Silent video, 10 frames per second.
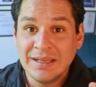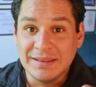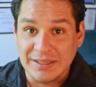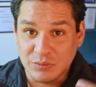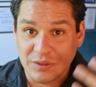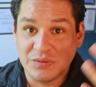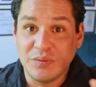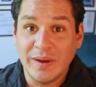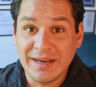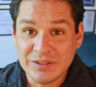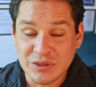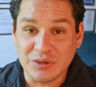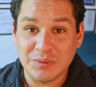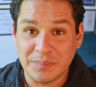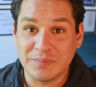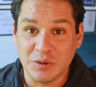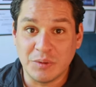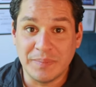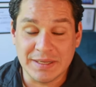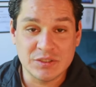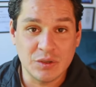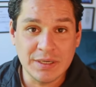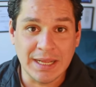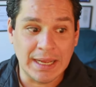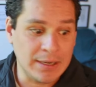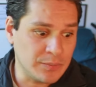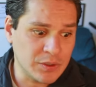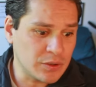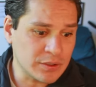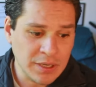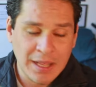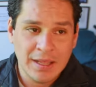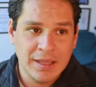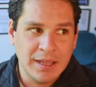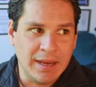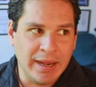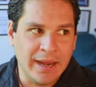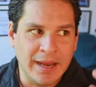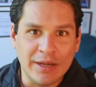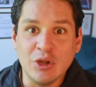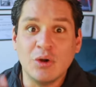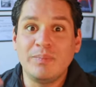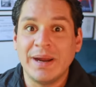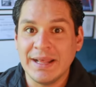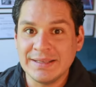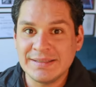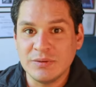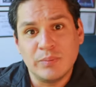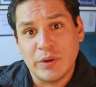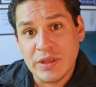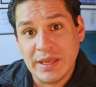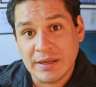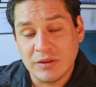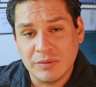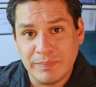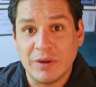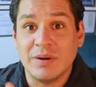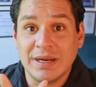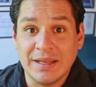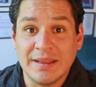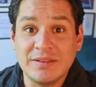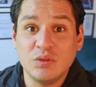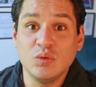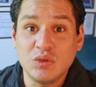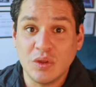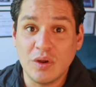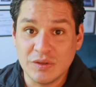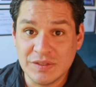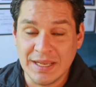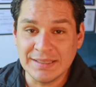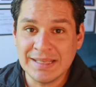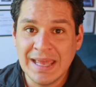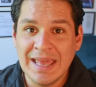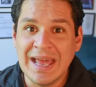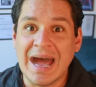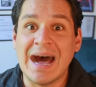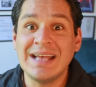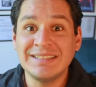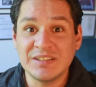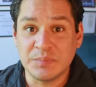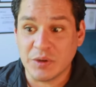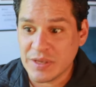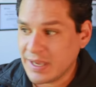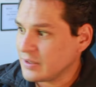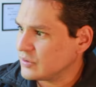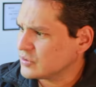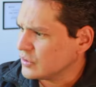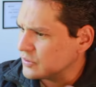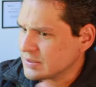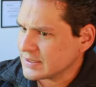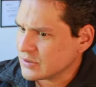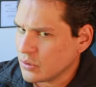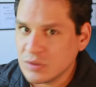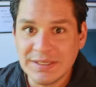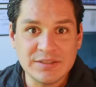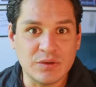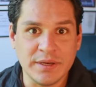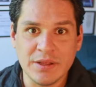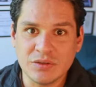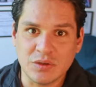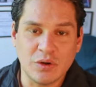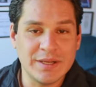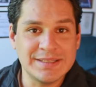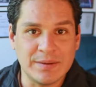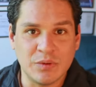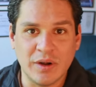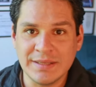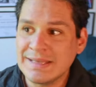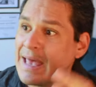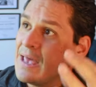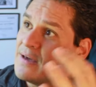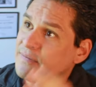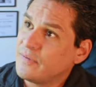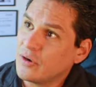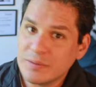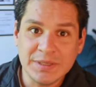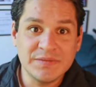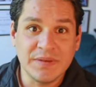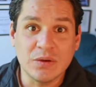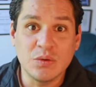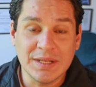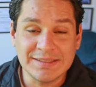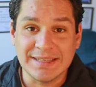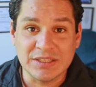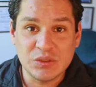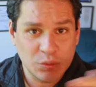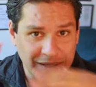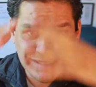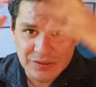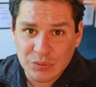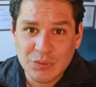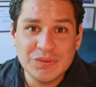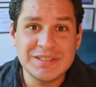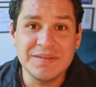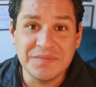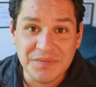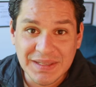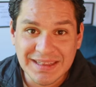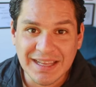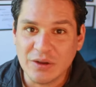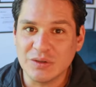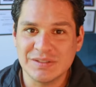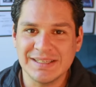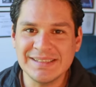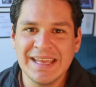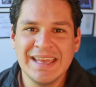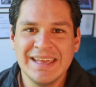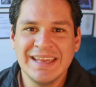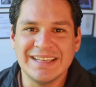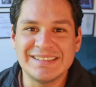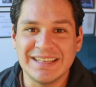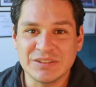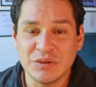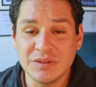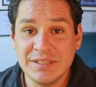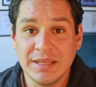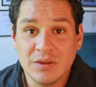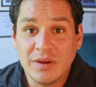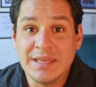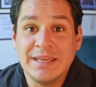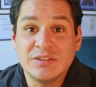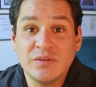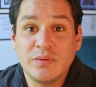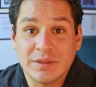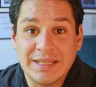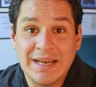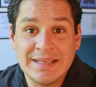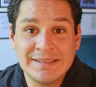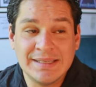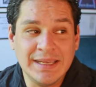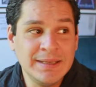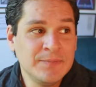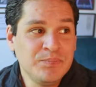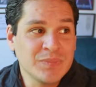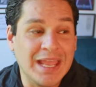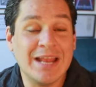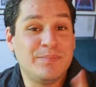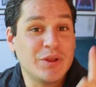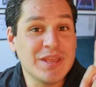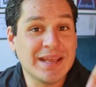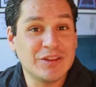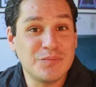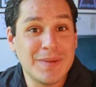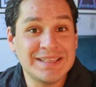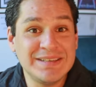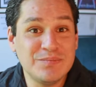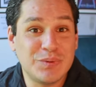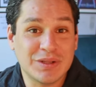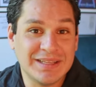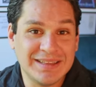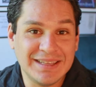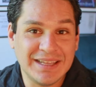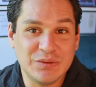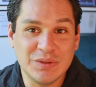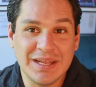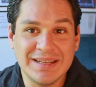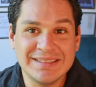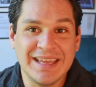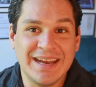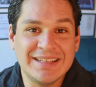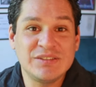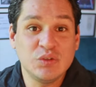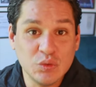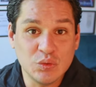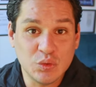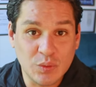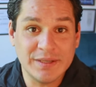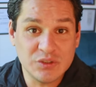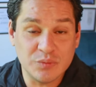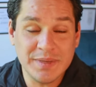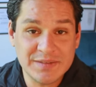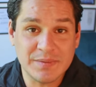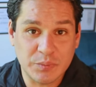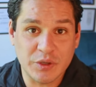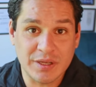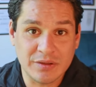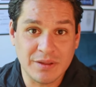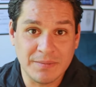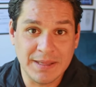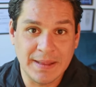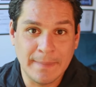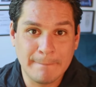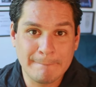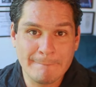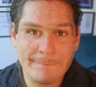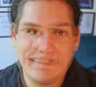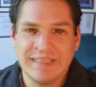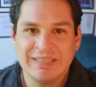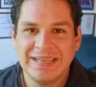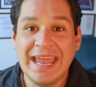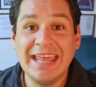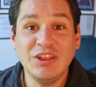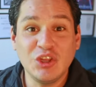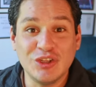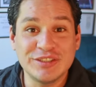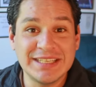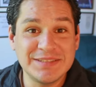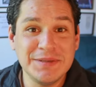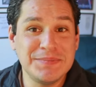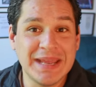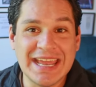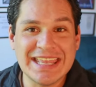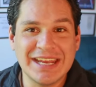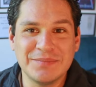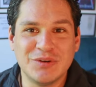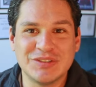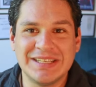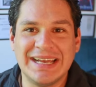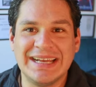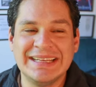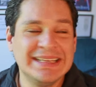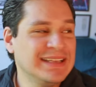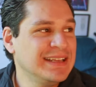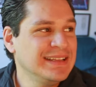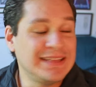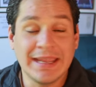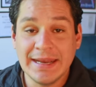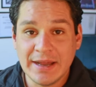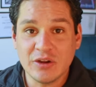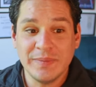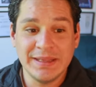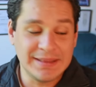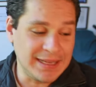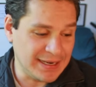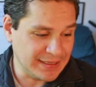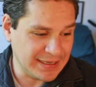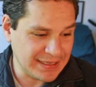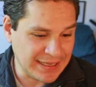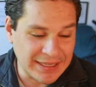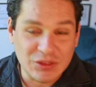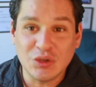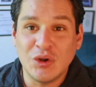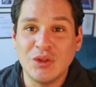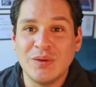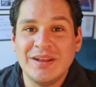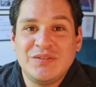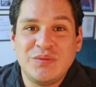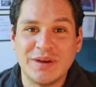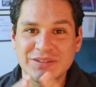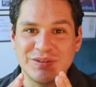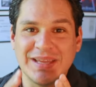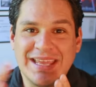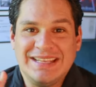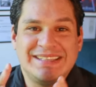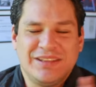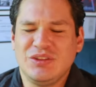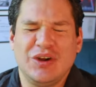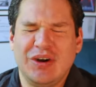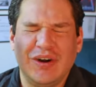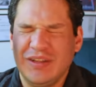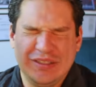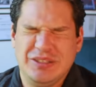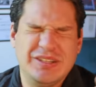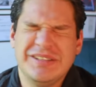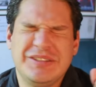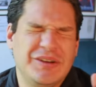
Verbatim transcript: de tu esfuerzo como, persona. A lo mejor eh, no parece un proyecto, pero en realidad tú todos los días haces proyectos, conoces cosas, sonidos, olores, sabores, formas, figuras, texturas, un sinfín de cosas estás conociendo y eso fortalece el proyecto más importante que tú tienes, que eres tú, tú eres tu mismo proyecto de vida. Entonces, mi pequeña hermosa, te quería comentar que todo el esfuerzo que hice, todo, todo,